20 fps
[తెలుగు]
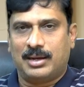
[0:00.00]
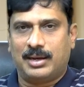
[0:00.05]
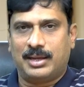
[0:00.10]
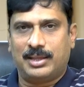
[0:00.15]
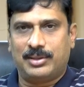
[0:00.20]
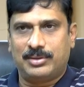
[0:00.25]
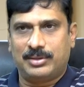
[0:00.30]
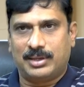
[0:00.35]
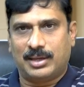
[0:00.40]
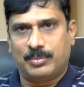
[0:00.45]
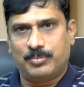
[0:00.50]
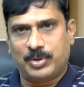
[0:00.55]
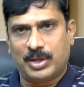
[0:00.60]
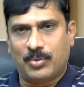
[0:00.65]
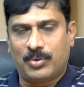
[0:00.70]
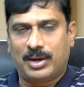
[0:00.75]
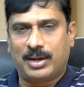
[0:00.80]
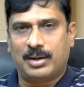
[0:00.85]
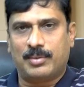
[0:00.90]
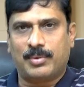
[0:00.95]
లేదు
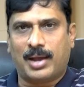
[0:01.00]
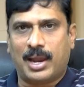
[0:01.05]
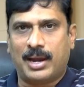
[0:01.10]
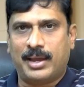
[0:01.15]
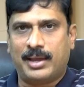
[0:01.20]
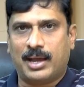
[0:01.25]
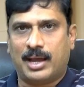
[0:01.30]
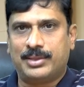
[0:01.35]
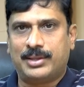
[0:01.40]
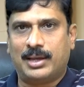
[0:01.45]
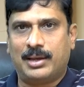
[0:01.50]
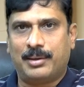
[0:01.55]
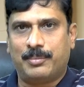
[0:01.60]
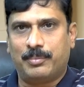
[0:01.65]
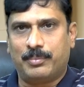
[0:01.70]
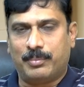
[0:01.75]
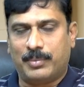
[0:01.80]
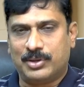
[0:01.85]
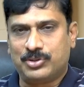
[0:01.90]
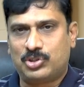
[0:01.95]
ఎవరైనా అదే అదే
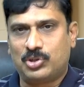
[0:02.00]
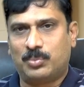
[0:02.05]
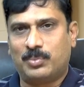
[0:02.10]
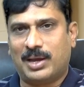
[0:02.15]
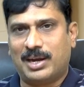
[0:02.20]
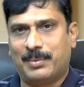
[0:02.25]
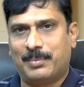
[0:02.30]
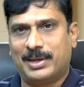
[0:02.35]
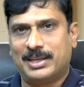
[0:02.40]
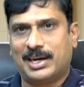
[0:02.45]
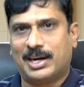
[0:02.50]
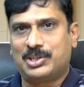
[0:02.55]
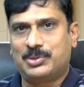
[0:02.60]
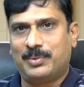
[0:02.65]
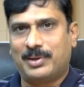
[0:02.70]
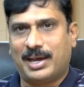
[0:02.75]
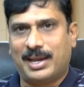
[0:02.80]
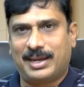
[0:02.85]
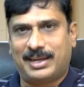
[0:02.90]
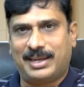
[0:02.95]
మంచు
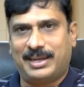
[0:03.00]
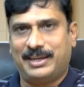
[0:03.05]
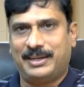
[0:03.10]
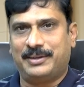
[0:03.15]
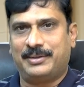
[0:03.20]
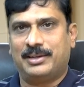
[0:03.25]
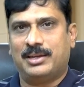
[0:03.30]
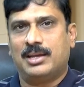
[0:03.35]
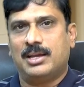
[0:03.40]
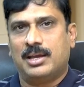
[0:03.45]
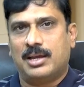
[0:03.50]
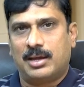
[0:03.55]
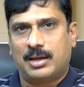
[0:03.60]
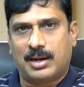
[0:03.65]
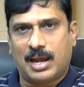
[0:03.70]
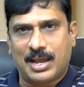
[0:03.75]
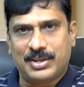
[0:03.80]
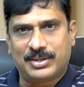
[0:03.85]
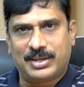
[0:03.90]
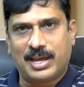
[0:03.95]
లక్ష్మి గారికి
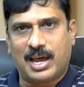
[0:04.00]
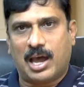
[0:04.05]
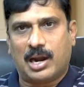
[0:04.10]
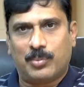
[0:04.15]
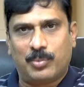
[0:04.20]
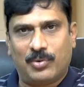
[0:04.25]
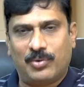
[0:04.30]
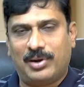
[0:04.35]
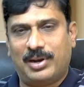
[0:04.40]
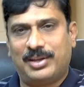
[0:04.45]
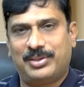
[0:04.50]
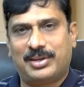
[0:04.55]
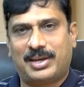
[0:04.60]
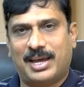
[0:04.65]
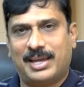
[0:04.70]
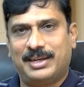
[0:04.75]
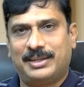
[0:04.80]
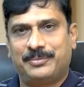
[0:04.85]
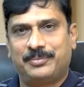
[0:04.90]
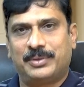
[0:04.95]
రాజకీయ అనుభవం లేదు
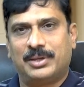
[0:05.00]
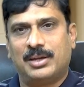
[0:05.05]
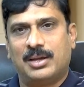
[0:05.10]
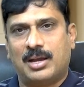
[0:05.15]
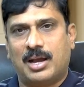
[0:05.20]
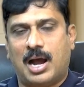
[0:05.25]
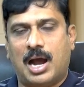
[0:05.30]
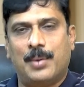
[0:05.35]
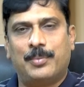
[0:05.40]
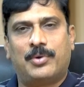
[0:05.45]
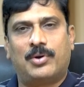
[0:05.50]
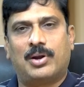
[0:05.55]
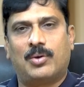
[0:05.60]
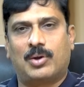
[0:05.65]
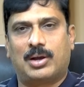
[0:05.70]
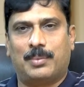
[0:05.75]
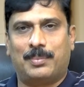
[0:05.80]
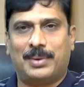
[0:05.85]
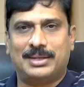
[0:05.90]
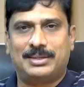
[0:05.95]
కానీ ఆమె కూడా
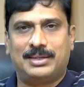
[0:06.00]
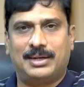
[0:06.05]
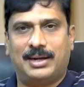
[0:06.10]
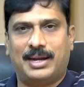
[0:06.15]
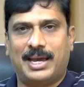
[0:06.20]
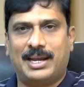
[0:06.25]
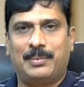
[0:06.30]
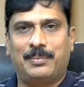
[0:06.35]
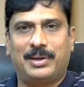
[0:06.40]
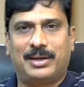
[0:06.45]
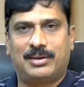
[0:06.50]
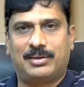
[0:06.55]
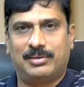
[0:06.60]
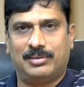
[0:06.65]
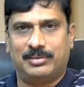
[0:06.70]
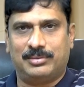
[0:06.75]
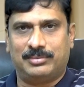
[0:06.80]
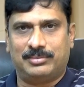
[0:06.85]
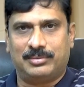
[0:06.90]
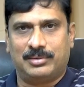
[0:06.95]
ఒక మంచి డైనమిక్
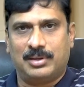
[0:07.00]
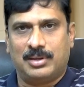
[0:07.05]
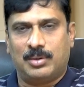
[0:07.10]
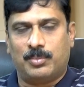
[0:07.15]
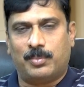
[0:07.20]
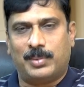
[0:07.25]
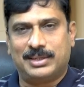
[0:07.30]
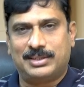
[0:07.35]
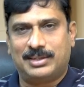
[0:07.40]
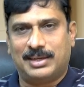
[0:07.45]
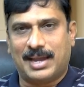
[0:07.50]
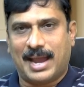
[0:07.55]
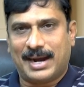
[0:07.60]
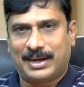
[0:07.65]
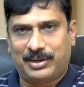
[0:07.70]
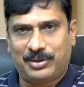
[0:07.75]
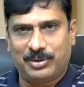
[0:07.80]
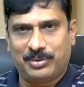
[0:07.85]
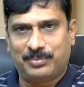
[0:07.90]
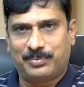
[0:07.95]
మంచి
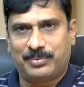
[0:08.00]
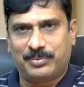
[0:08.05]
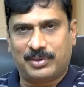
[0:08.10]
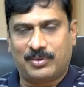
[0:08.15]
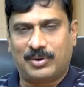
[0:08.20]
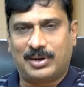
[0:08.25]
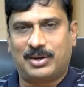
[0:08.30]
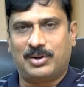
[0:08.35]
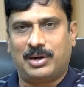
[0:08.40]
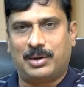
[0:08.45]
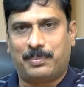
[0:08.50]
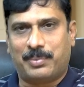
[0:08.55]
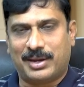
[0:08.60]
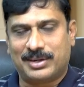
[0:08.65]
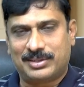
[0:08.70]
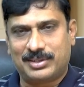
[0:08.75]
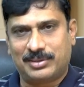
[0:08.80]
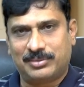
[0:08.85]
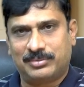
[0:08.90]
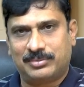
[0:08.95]
యాక్టివ్ ఉన్నటువంటి
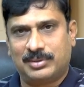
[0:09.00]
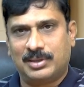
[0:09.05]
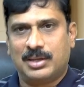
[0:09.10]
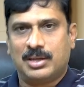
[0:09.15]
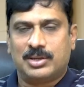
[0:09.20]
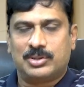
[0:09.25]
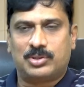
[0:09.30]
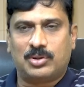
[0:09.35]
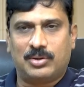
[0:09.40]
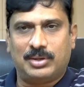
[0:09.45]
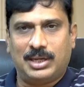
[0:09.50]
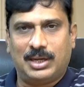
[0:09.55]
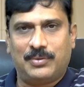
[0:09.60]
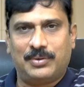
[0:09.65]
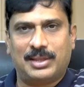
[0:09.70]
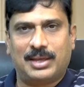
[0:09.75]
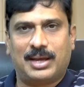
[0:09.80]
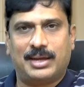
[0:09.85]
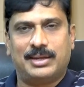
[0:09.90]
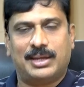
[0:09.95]
పర్సను సో ఈ
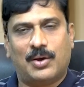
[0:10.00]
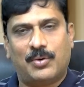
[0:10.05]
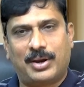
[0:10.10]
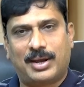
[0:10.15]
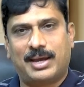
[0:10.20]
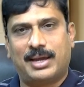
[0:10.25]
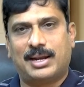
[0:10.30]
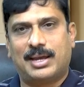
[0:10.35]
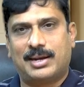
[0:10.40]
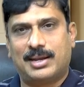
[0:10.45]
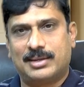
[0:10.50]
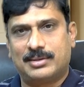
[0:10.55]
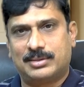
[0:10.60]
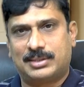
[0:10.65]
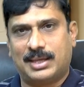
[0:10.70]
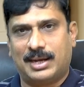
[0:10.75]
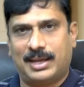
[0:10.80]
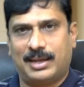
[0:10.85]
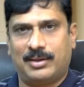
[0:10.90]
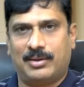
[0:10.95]
విధంగా ఎవరికైనా
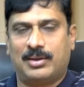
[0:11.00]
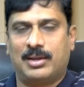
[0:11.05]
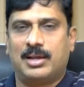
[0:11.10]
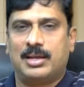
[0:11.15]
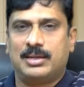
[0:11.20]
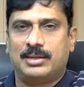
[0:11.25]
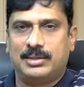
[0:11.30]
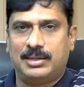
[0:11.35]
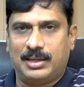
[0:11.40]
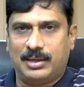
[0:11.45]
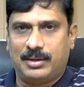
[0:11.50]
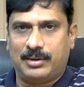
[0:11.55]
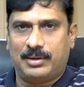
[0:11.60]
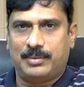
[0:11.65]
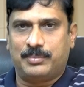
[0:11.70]
సరే ఈ